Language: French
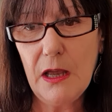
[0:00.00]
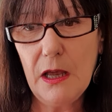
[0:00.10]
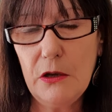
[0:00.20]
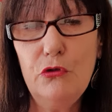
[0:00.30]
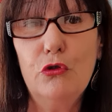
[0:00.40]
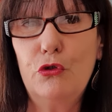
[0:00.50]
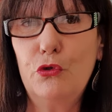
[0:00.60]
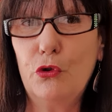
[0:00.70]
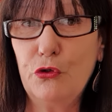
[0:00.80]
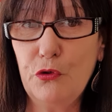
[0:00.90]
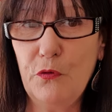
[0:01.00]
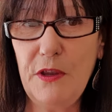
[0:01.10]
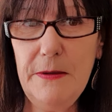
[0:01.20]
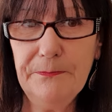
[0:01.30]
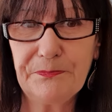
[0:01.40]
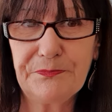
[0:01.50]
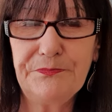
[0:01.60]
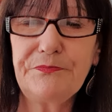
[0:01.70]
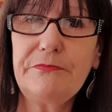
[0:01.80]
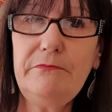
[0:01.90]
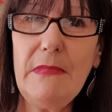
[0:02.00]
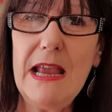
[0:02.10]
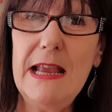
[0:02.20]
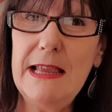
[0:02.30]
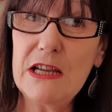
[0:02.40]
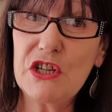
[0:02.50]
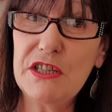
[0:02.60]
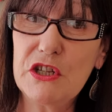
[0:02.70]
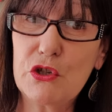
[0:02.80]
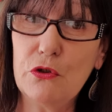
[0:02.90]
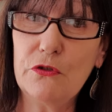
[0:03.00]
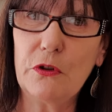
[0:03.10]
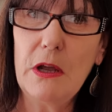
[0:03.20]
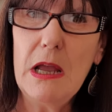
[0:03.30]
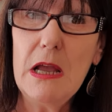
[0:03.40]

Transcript: euh, une source de vie et lâcher des choses